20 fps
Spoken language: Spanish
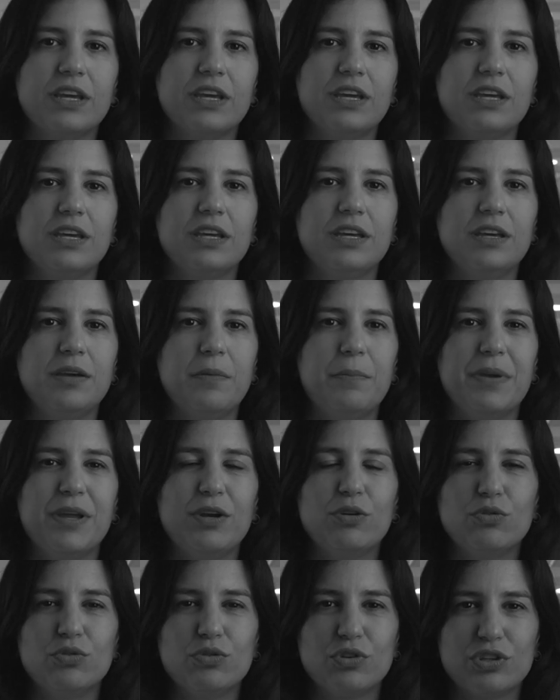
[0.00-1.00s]
Eh,
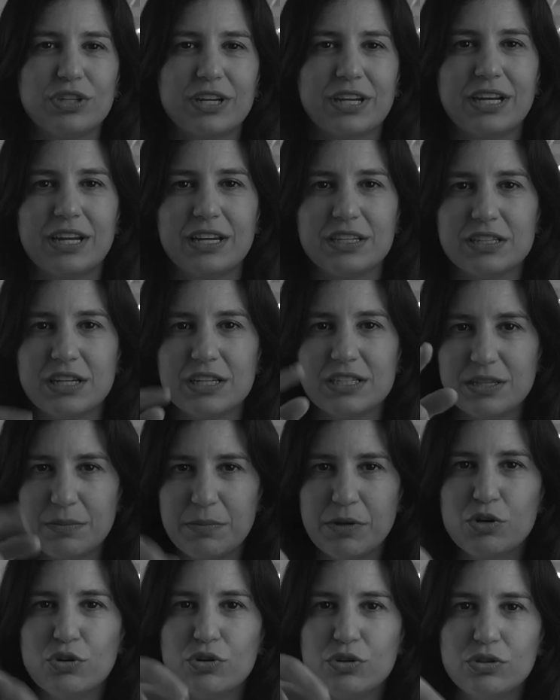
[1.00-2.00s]
pero no te creas,
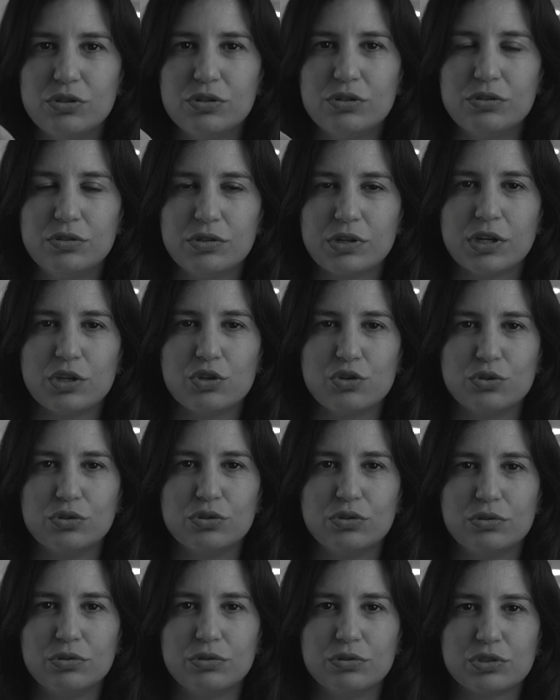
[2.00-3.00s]
échamelo que yo...
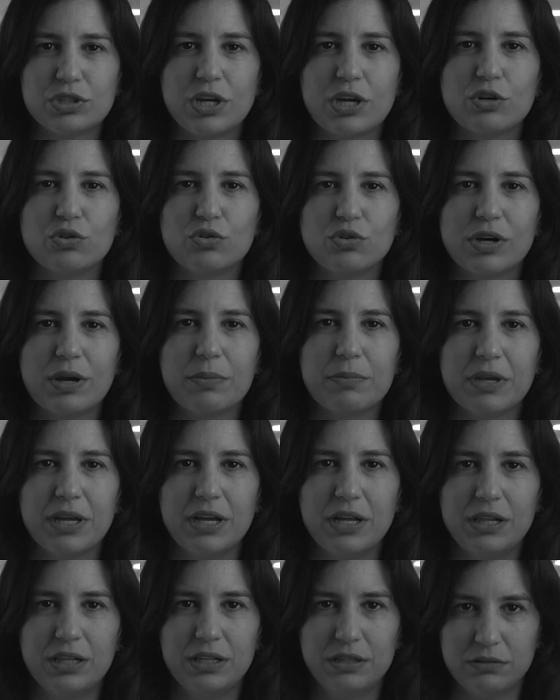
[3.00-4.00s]
O sea, no
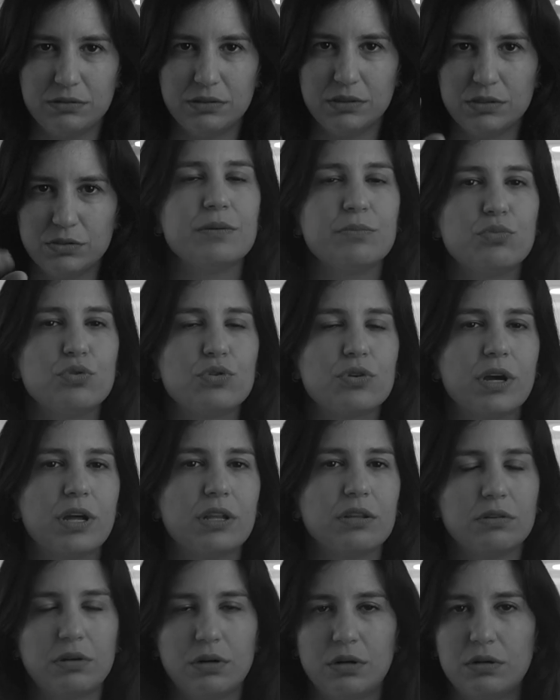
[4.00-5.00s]
cambie el de...
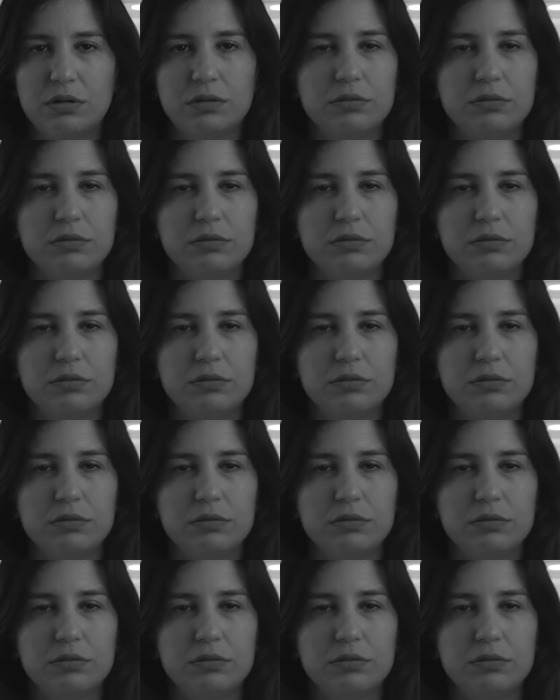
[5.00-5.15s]
Buscando...